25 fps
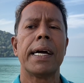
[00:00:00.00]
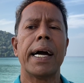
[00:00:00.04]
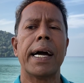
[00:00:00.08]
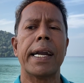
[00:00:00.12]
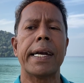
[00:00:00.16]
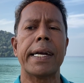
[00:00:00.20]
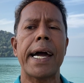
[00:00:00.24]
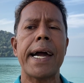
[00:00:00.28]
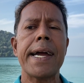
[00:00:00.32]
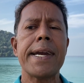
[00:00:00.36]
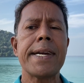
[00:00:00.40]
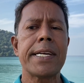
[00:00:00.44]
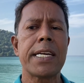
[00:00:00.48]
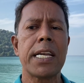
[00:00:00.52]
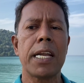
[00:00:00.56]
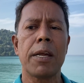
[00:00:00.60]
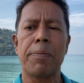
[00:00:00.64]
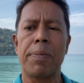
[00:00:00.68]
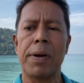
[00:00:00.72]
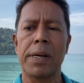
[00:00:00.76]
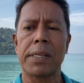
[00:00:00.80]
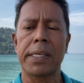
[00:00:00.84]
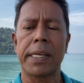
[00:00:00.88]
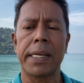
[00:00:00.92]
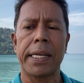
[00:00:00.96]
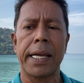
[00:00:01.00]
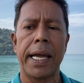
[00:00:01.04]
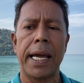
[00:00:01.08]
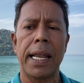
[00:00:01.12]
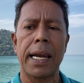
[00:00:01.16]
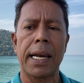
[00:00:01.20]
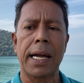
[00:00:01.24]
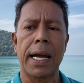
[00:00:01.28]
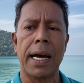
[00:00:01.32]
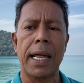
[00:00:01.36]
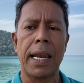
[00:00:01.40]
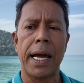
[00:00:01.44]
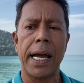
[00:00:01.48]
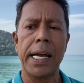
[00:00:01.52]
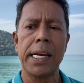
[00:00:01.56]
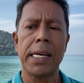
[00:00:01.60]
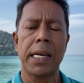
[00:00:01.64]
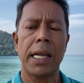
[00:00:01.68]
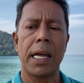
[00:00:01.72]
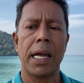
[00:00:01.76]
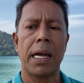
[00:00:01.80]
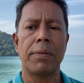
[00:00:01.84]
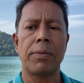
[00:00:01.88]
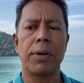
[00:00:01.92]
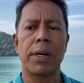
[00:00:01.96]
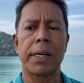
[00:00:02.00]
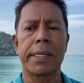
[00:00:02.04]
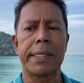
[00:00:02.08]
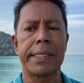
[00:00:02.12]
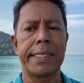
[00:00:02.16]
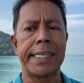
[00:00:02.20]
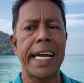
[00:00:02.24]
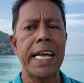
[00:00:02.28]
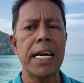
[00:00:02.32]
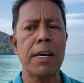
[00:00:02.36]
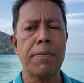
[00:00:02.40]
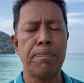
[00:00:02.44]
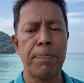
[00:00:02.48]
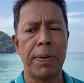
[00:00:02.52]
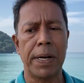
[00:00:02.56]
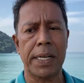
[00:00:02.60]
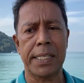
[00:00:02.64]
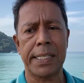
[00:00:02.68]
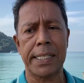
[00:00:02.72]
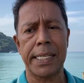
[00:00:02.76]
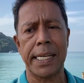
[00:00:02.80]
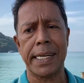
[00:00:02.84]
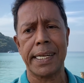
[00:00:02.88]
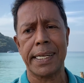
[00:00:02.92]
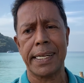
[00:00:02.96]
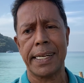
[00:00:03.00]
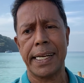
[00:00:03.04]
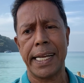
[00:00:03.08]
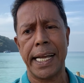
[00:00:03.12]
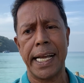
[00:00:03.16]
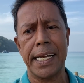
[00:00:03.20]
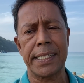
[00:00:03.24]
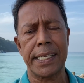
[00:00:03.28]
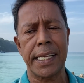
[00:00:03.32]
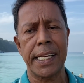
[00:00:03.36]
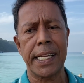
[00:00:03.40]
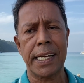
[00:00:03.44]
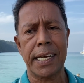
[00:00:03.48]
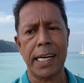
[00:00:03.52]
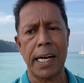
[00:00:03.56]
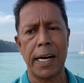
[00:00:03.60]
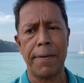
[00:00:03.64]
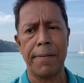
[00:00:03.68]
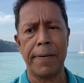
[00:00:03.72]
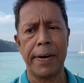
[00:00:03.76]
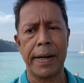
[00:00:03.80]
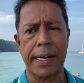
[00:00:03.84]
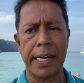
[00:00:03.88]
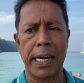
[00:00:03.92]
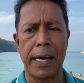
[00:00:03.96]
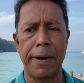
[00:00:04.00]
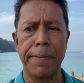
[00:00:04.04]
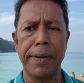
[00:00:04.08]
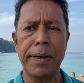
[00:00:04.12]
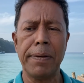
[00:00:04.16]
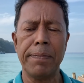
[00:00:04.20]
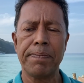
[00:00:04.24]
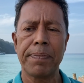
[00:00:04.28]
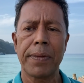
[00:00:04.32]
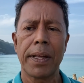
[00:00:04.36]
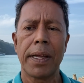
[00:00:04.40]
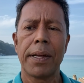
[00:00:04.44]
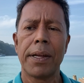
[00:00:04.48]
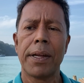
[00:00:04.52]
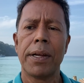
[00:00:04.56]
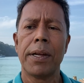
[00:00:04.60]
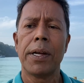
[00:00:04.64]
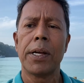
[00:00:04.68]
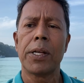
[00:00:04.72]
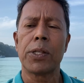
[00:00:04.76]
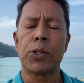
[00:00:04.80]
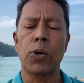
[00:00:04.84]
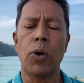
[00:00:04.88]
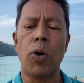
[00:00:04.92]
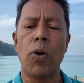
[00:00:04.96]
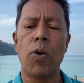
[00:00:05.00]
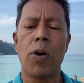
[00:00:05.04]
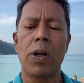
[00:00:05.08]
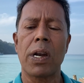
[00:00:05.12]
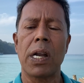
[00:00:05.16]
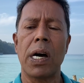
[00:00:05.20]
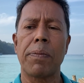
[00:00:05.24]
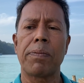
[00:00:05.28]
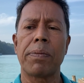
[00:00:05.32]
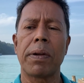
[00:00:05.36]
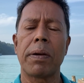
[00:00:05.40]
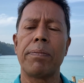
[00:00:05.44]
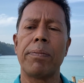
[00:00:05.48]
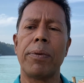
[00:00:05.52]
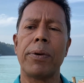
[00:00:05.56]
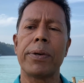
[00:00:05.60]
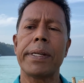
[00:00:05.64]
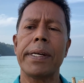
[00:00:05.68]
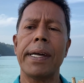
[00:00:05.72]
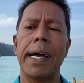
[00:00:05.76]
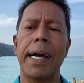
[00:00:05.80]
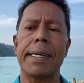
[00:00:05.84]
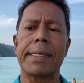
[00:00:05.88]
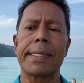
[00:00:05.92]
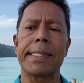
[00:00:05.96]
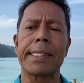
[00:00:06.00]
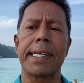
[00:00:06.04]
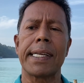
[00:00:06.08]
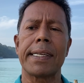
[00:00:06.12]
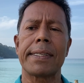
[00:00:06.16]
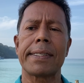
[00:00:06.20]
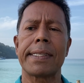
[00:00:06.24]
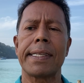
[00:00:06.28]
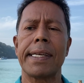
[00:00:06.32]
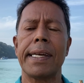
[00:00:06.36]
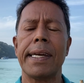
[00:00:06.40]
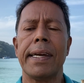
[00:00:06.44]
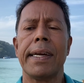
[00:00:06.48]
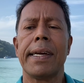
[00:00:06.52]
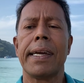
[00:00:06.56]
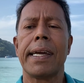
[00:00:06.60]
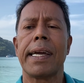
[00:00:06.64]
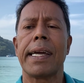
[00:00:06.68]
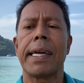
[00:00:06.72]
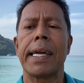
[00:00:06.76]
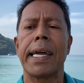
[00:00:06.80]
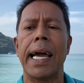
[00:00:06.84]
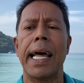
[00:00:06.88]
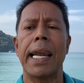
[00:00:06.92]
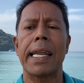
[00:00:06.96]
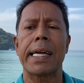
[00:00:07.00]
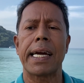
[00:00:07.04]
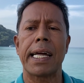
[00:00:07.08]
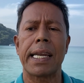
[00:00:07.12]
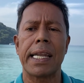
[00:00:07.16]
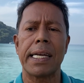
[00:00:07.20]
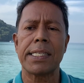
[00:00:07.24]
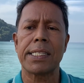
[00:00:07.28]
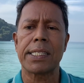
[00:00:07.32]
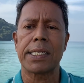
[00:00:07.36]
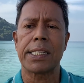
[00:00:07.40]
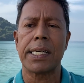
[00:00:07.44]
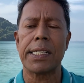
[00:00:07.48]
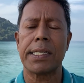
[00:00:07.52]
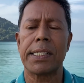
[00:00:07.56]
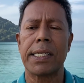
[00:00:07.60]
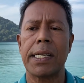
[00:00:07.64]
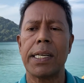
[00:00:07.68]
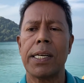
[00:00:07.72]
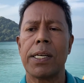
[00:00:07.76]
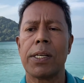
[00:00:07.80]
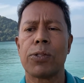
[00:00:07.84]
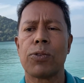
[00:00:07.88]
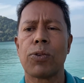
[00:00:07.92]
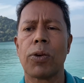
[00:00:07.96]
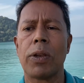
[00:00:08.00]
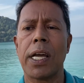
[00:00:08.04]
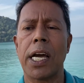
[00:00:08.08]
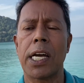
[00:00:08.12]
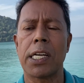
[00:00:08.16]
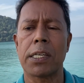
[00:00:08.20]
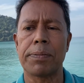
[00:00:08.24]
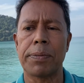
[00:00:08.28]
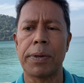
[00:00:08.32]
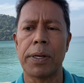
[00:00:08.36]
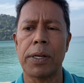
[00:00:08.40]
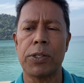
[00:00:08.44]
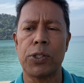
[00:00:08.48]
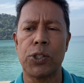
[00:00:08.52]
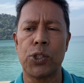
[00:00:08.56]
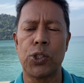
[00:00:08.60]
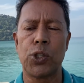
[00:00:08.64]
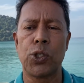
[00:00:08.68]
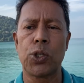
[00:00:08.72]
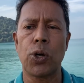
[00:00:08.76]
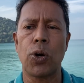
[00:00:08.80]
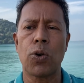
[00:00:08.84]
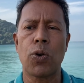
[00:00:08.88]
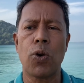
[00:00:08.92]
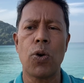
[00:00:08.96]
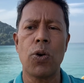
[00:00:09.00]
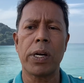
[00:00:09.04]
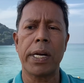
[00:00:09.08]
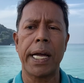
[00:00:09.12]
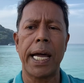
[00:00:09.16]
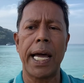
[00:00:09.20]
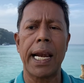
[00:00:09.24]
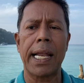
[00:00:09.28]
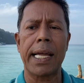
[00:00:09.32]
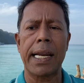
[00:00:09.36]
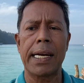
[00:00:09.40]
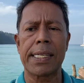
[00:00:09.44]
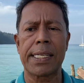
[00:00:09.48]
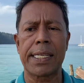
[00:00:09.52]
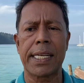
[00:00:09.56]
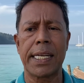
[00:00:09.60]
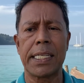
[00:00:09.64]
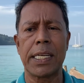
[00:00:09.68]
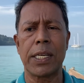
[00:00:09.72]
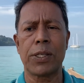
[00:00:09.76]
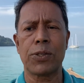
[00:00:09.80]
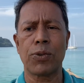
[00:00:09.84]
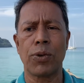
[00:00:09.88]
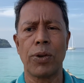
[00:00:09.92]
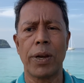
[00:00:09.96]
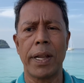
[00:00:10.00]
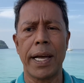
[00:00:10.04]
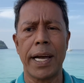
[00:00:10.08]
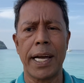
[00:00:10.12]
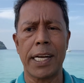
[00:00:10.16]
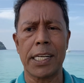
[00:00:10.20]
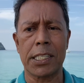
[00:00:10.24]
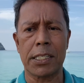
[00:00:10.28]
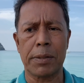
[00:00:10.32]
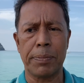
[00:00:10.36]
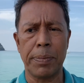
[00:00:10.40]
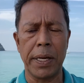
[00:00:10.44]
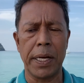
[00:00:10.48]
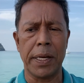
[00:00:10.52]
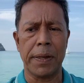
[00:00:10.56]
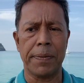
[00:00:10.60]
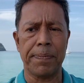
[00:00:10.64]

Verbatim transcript: নাইনটি পার্সেন্ট অ্যালকালাইন এবং টেন পার্সেন্ট অ্যাসিডিক খাবার খাবেন তখন আপনার বডি আস্তে আস্তে অ্যালকালাইন স্টেজে চলে আসবে যখন অ্যালকালাইন স্টেজে চলে আসবে